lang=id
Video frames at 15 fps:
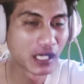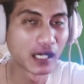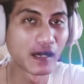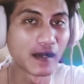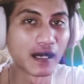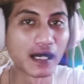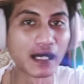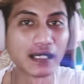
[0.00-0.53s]

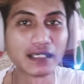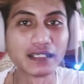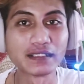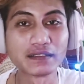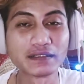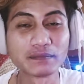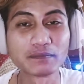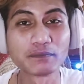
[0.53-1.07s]
uh,
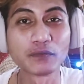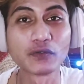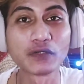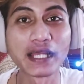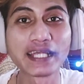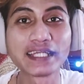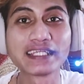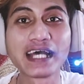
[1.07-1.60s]

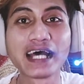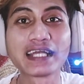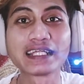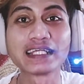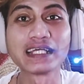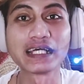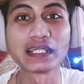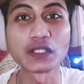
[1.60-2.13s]
mulai
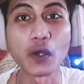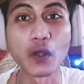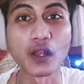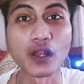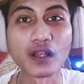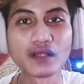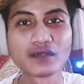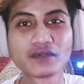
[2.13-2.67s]
dari
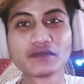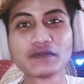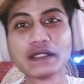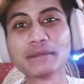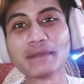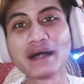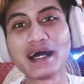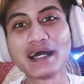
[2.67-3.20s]
nol gue
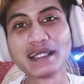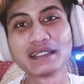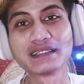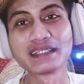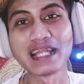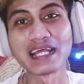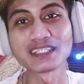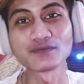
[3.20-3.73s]
main
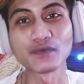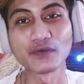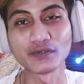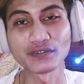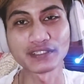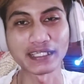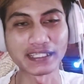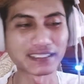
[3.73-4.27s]
Last
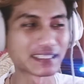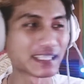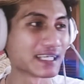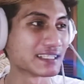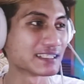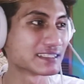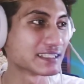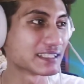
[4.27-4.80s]
Fortress. Nah,
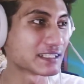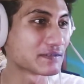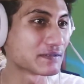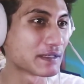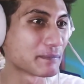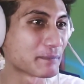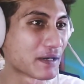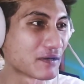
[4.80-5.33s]
di sini
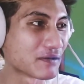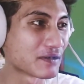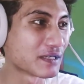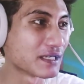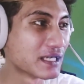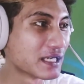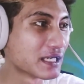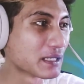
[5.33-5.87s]
gue mau
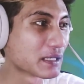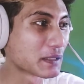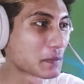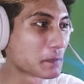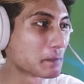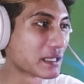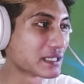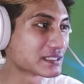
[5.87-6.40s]

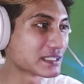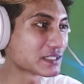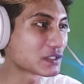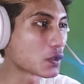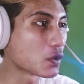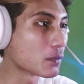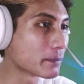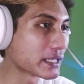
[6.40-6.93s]
balesin
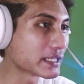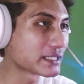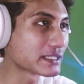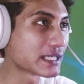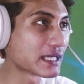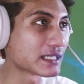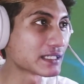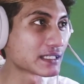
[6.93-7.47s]
komen
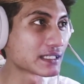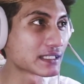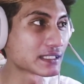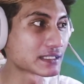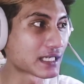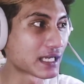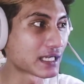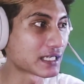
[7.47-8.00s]
yang
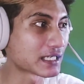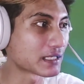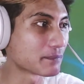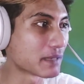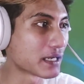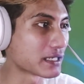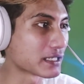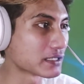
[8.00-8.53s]
terakhir
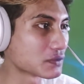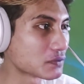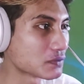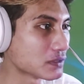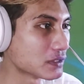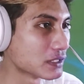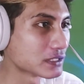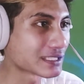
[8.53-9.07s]
kemarin tuh.
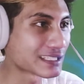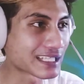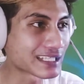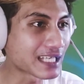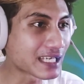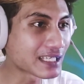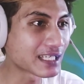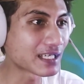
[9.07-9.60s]

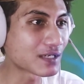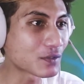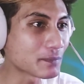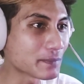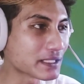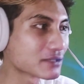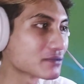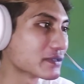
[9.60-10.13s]
Ternyata ada yang
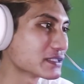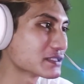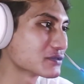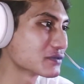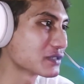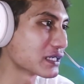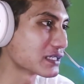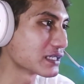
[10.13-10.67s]
komen gue
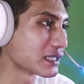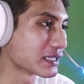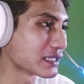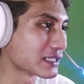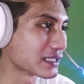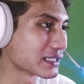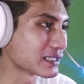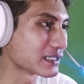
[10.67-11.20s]
juga
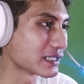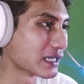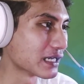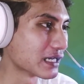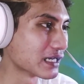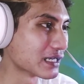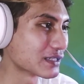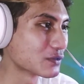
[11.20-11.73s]

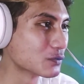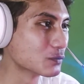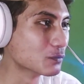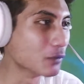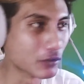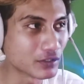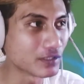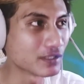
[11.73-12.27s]
uh,
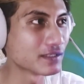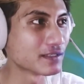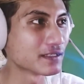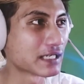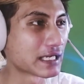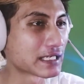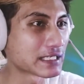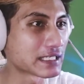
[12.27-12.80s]
gumun
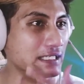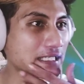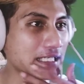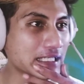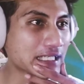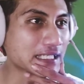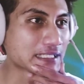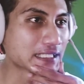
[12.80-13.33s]
karena
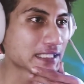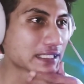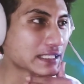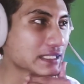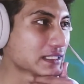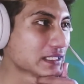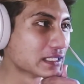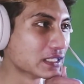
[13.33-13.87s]
katanya
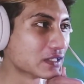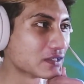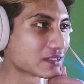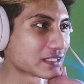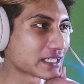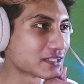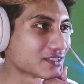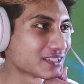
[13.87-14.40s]

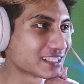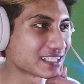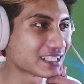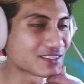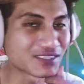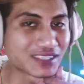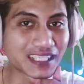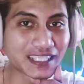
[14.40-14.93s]
orang Indonesia
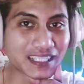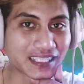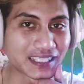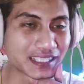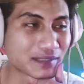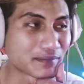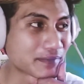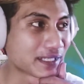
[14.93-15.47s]
itu jarang
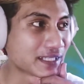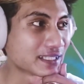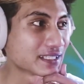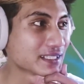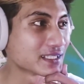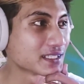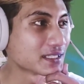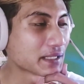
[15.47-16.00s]
ya main.
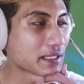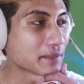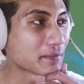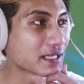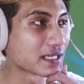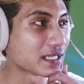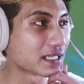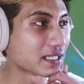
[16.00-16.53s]
Eh
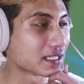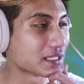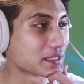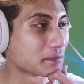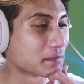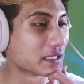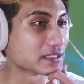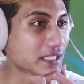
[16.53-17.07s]
malah
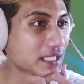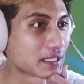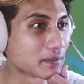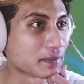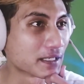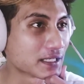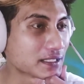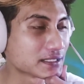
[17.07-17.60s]
banyak
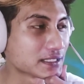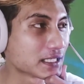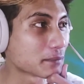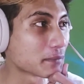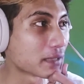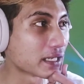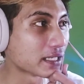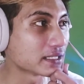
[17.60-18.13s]
banget yang
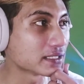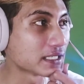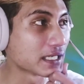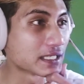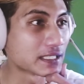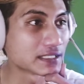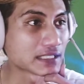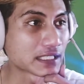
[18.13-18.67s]
main
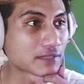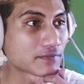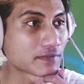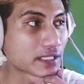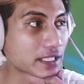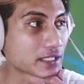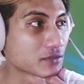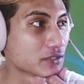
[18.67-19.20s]
dari server
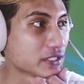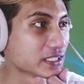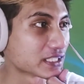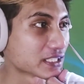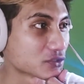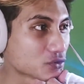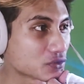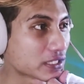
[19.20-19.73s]
Indonesia
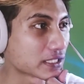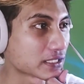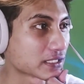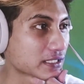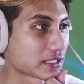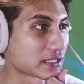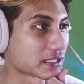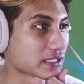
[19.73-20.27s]
juga
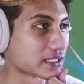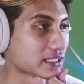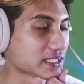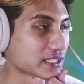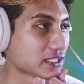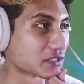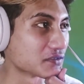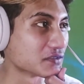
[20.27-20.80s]
ternyata di
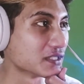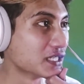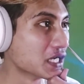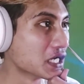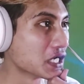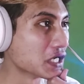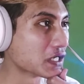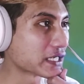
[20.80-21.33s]
sini tuh.
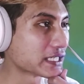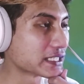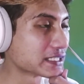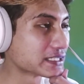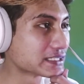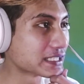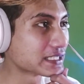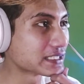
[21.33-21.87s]
Oke,
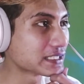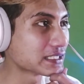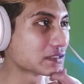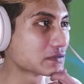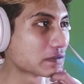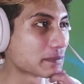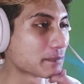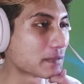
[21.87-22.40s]
jadi
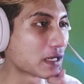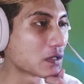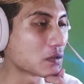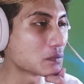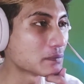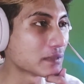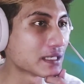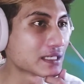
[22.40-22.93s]
gue mau
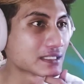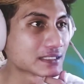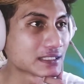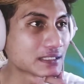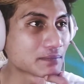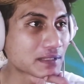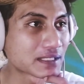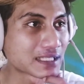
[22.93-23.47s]

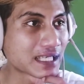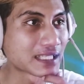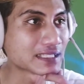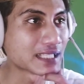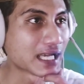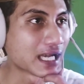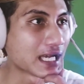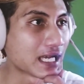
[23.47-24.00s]
balesin
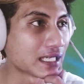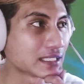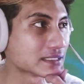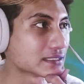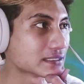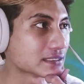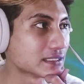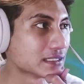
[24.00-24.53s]

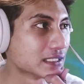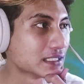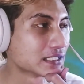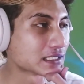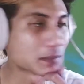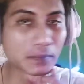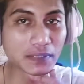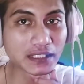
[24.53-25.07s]
pertanyaan
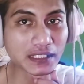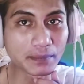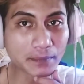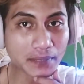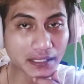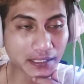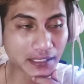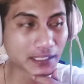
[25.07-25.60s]

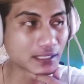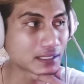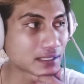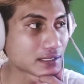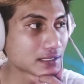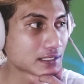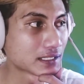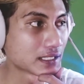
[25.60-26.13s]
temen-temen nih
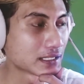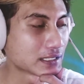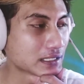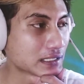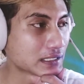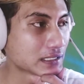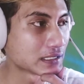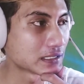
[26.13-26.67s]

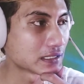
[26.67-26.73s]
dari